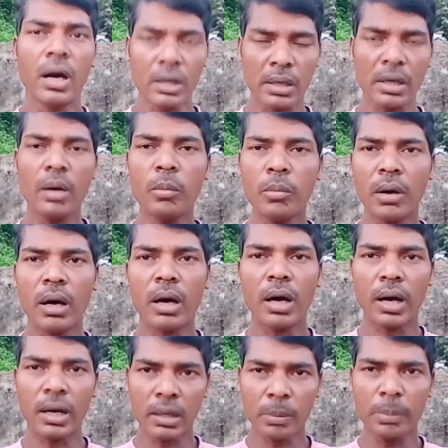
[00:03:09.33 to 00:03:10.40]
अगर हम
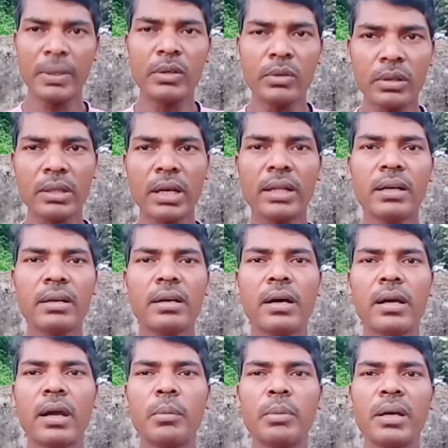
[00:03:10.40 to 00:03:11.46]
अगर वीडियो ज़्यादा
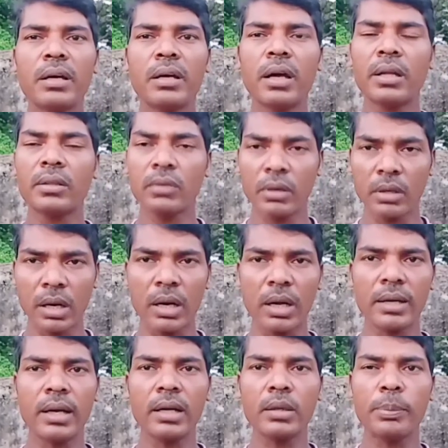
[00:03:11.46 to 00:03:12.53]
ख़राब लग रहा है तो अगर
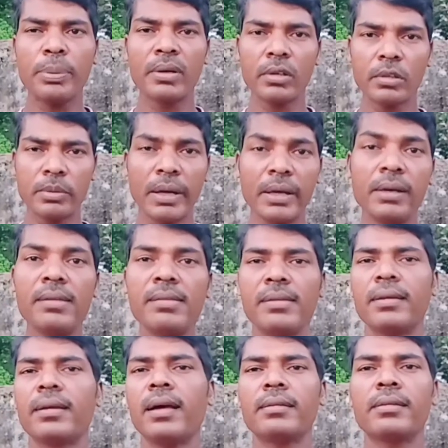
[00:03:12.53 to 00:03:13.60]
लग रहा है कि फिरोज भाई नहीं
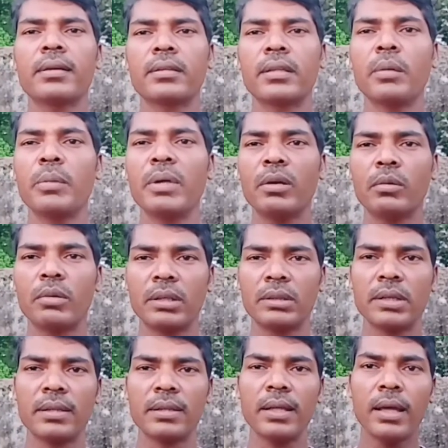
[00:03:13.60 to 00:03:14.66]
सिखा सकते हैं मेरे को
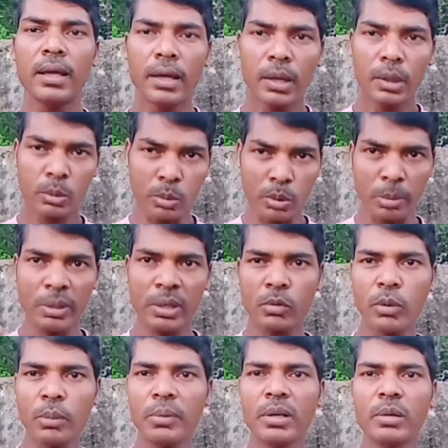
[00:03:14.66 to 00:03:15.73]
अच्छा से तो वो भी
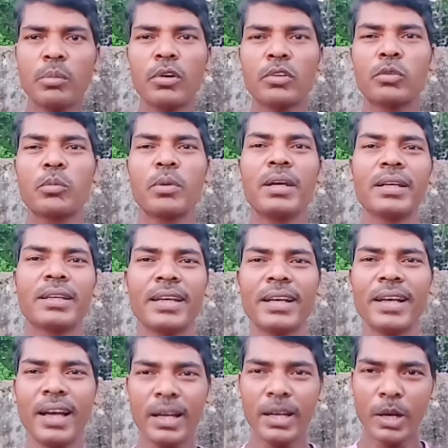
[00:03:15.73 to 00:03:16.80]
कमेंट बॉक्स में
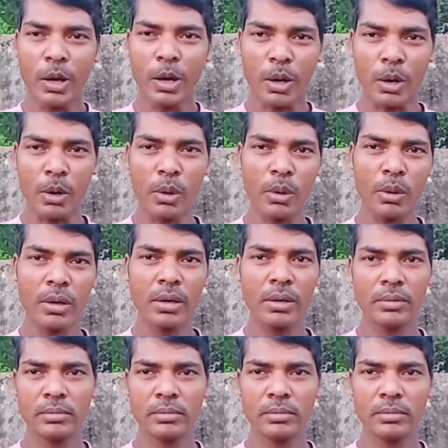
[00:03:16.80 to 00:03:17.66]
लिखेगा और